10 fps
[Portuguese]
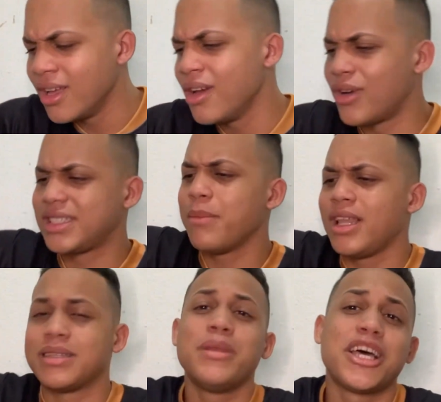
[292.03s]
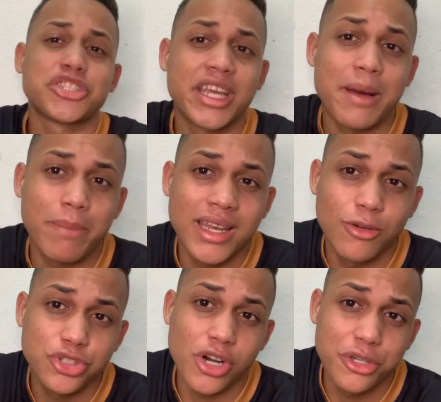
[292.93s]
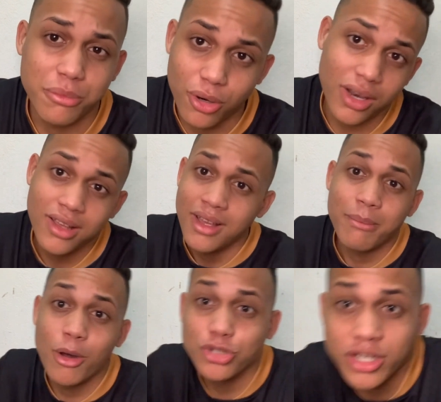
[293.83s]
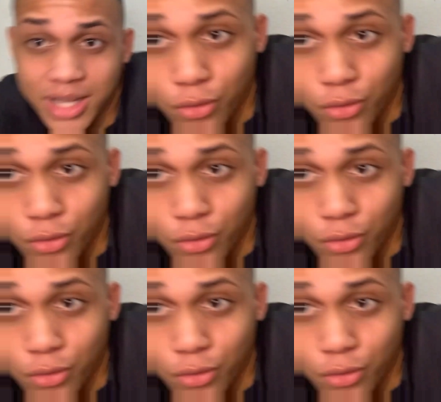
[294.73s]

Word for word: Vou até me lascar. Me lasquei na perna ontem jogando bola, mas hoje eu ainda